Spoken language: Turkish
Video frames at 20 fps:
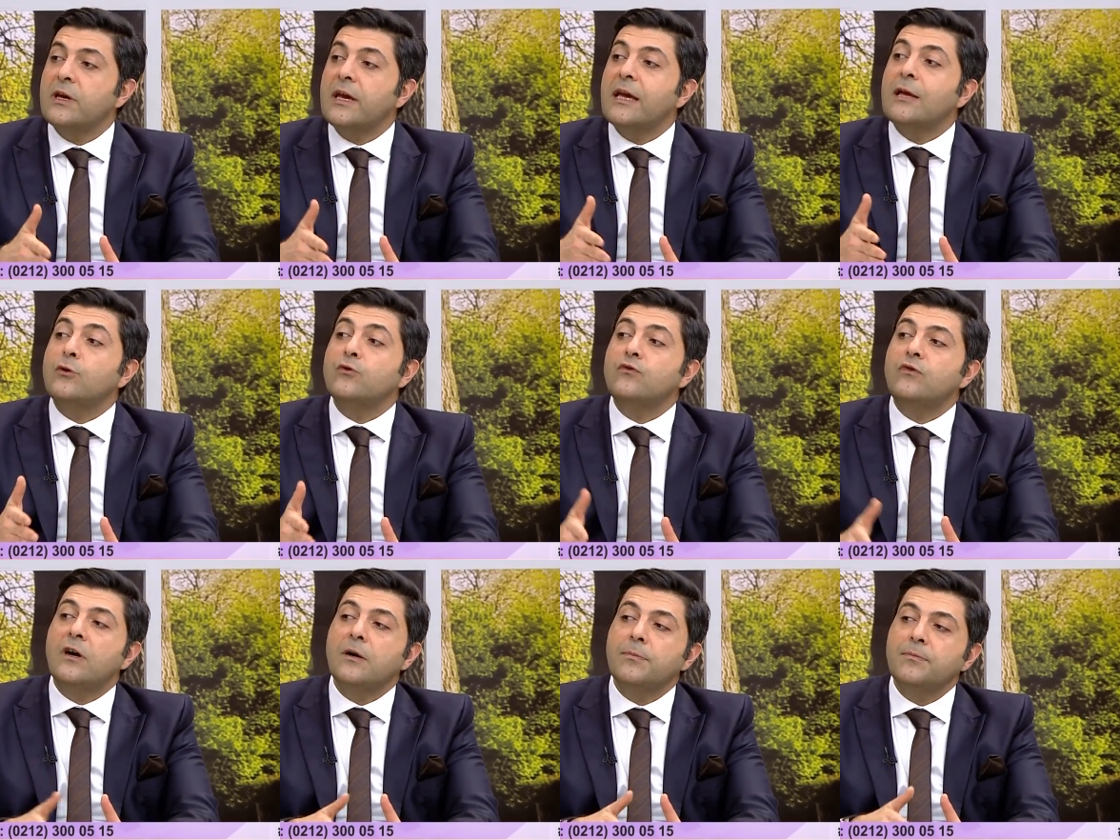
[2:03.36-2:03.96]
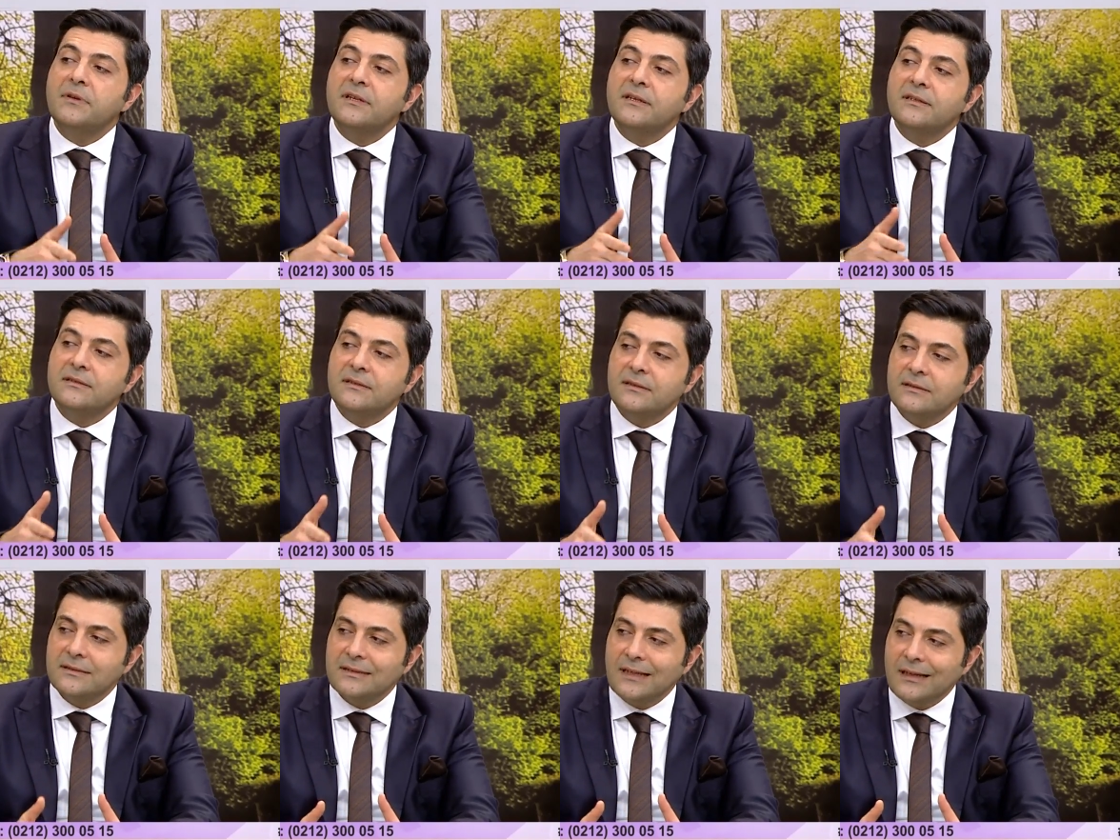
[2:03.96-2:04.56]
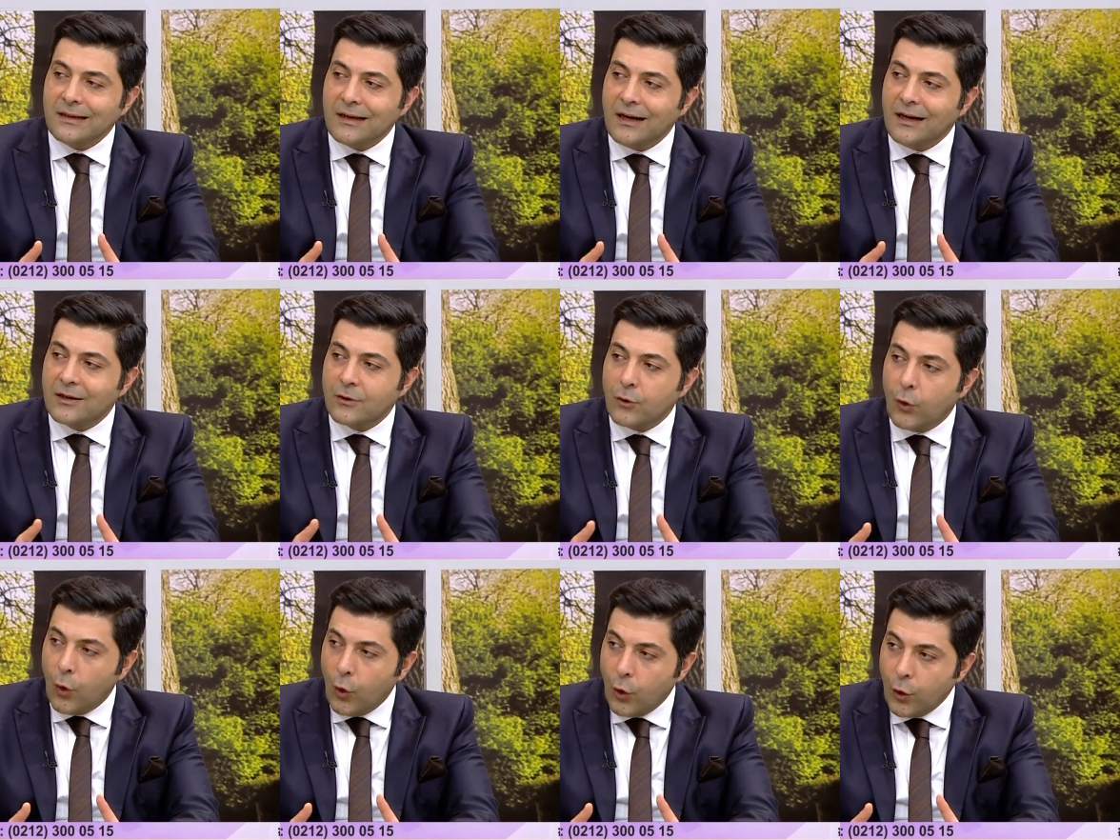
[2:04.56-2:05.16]
en ufak bir zararı
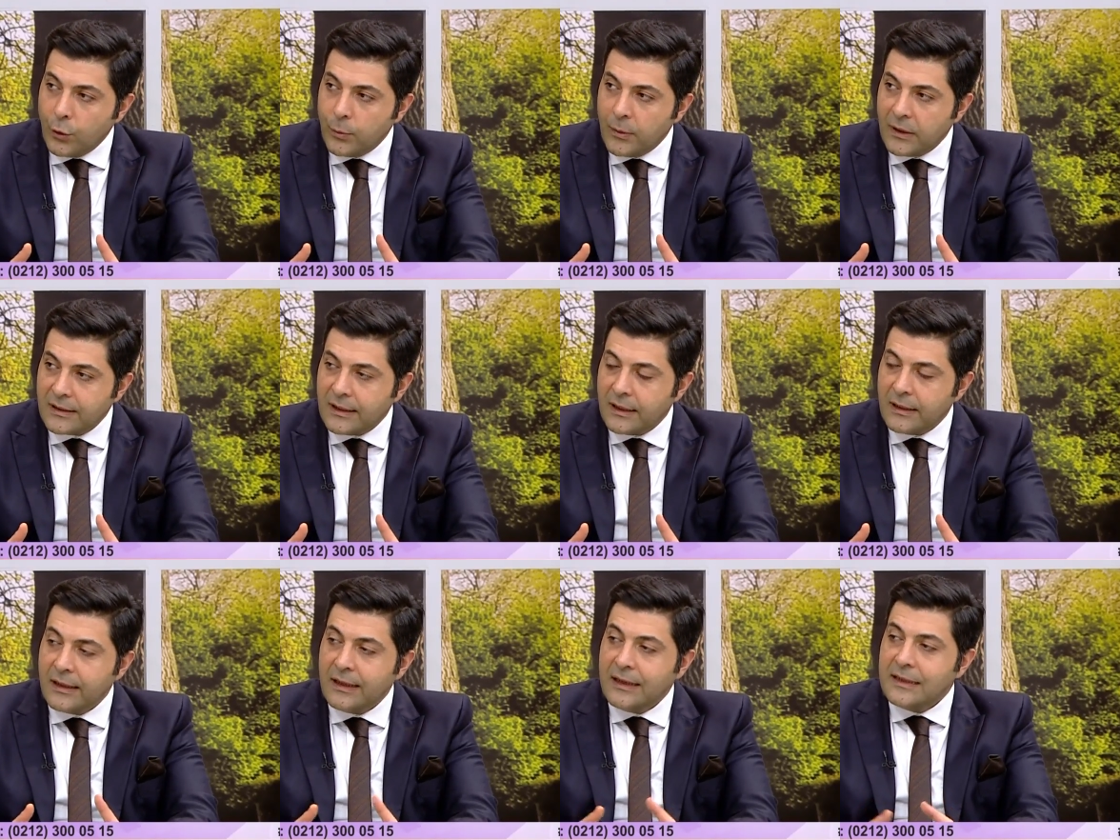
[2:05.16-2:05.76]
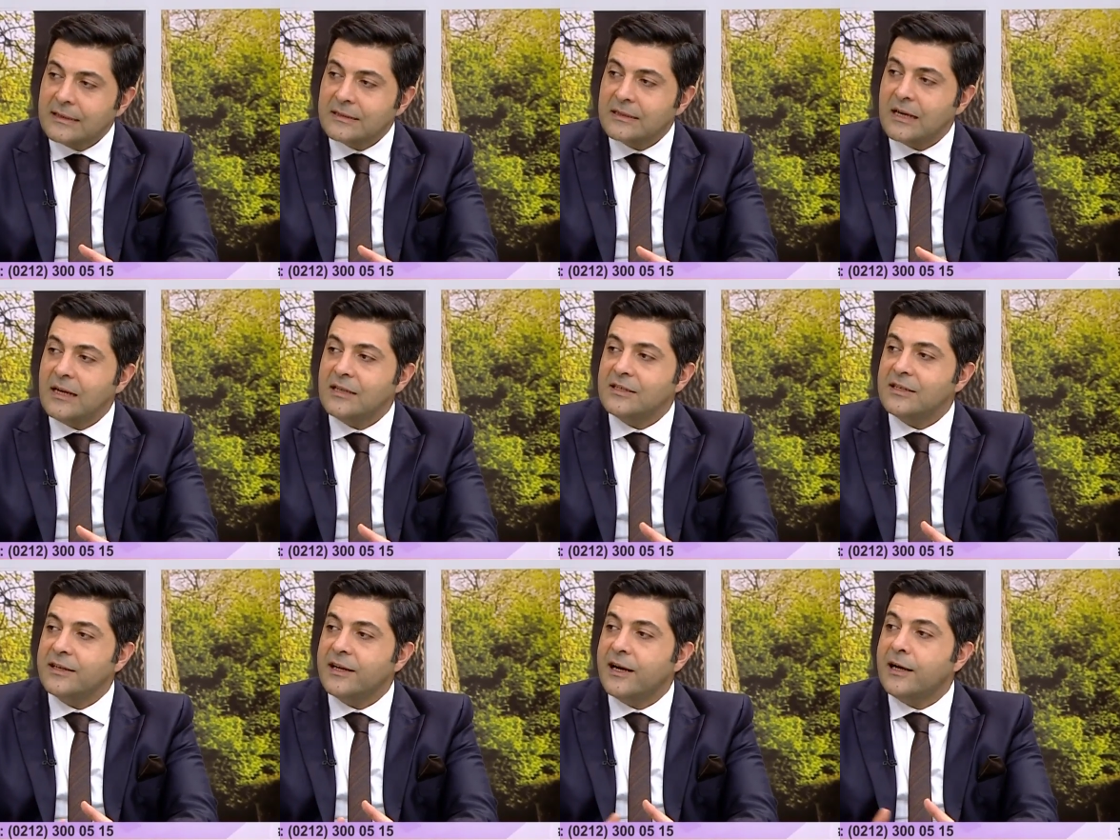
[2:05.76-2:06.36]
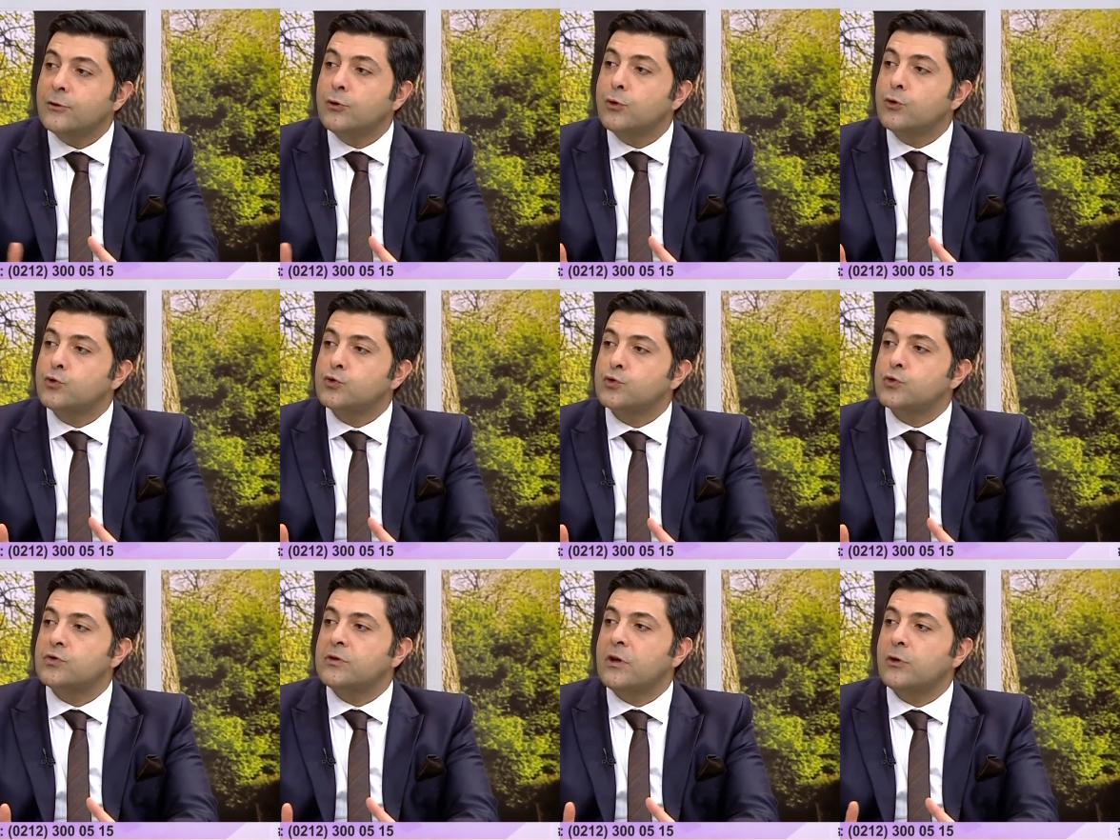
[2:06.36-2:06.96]
olmadan sadece yağ
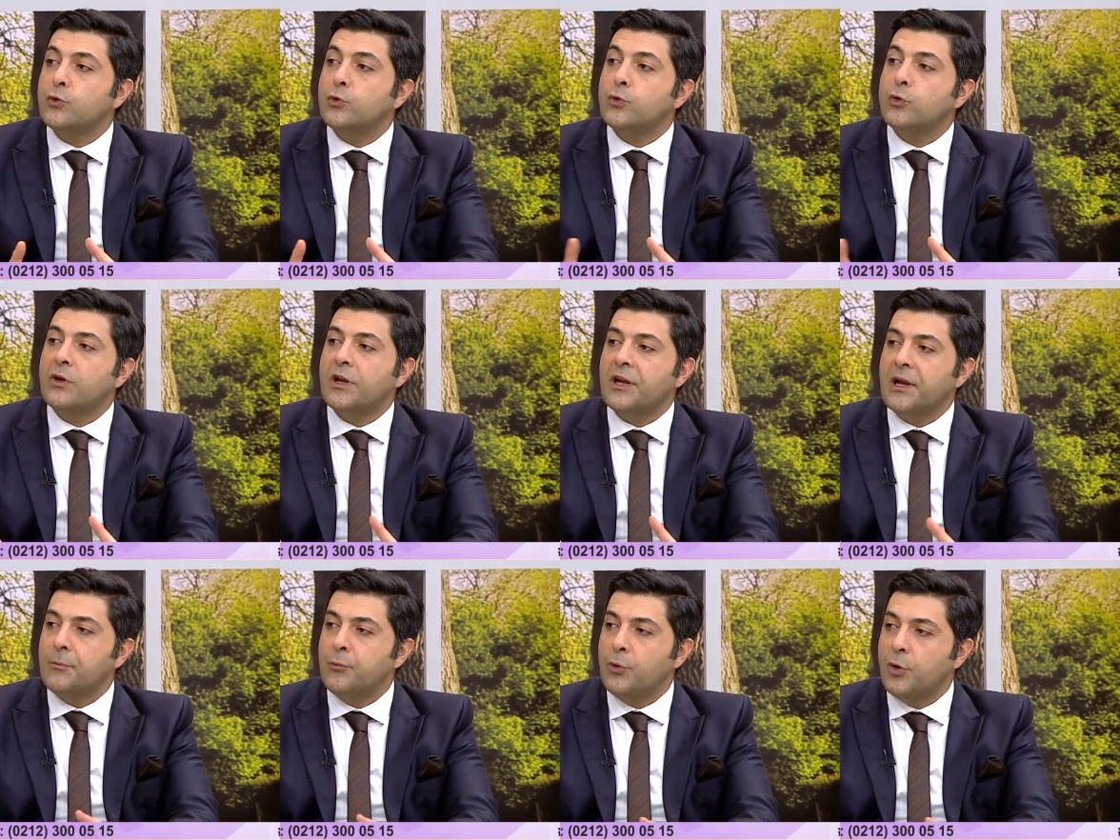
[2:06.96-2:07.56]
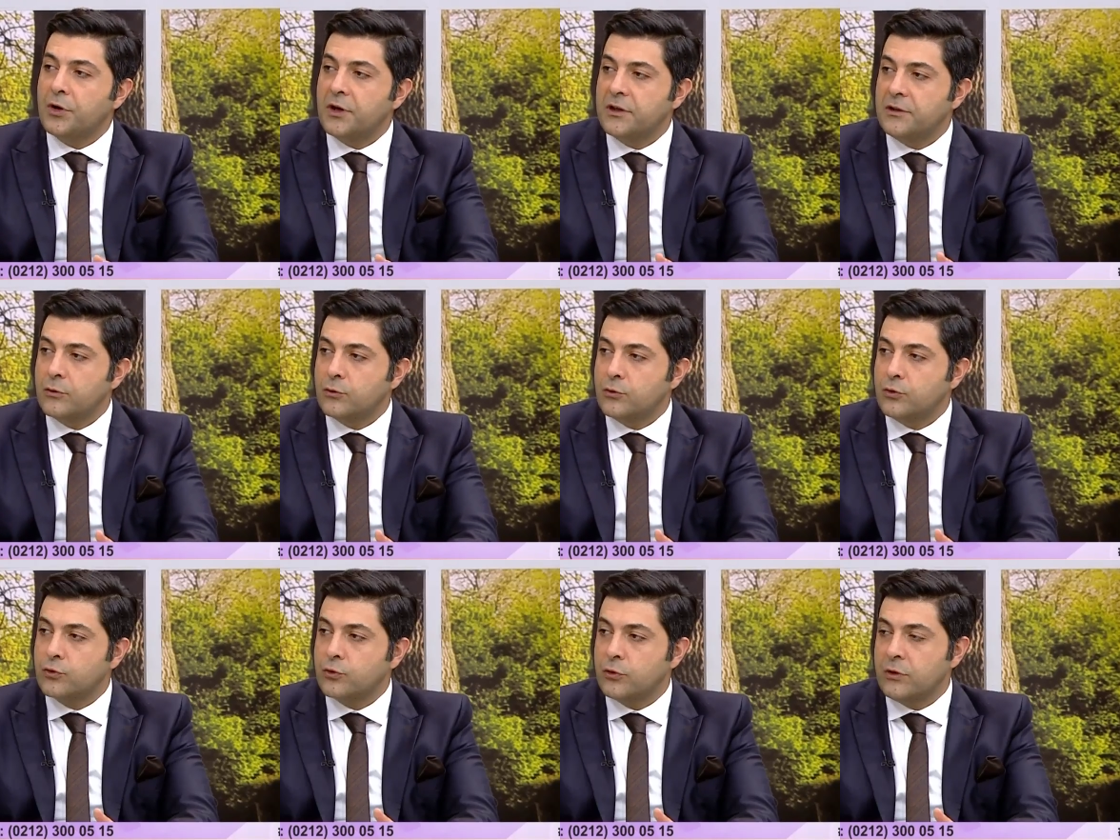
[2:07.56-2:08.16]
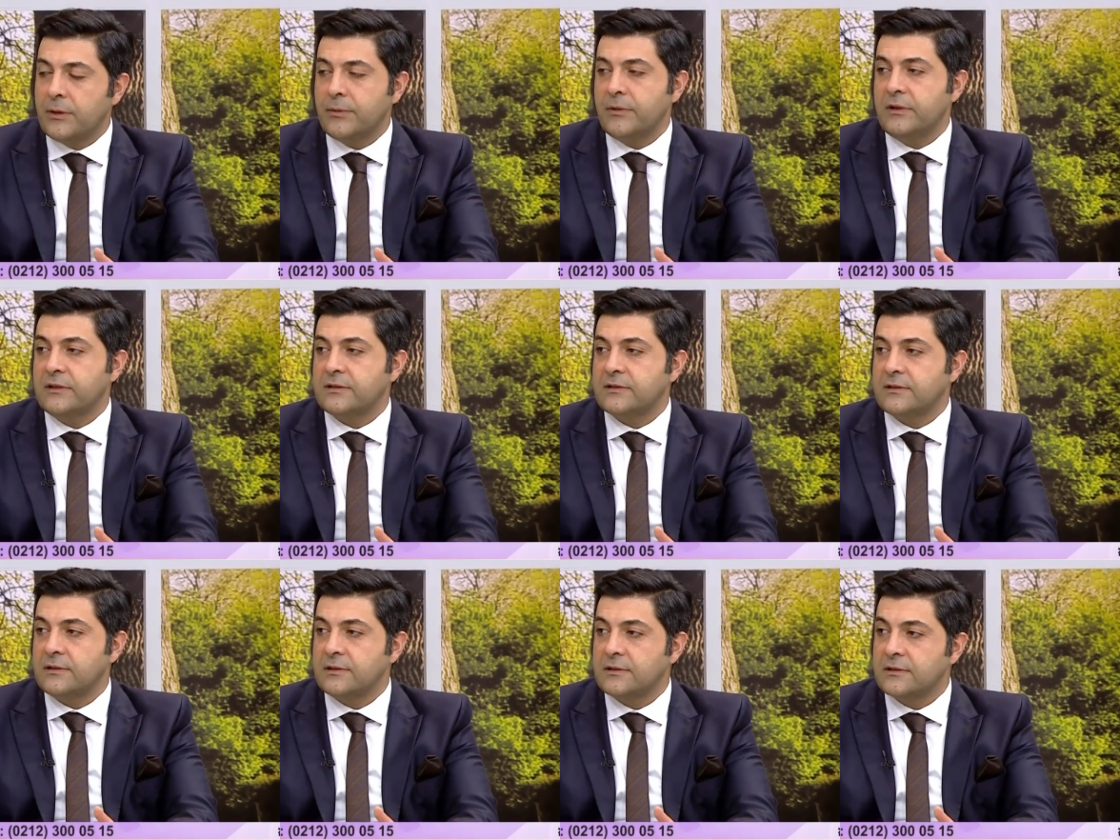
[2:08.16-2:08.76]
dokusundan uygulanan bölgede
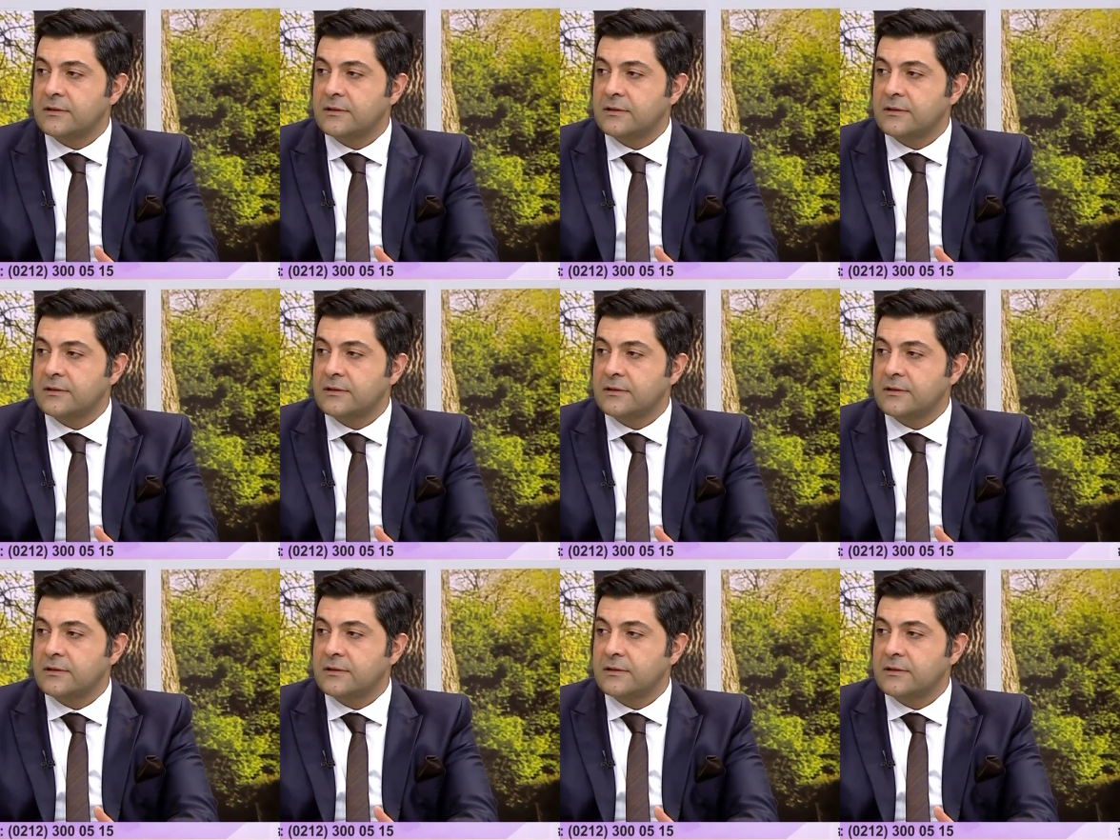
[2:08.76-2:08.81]
kurtulabilirsiniz.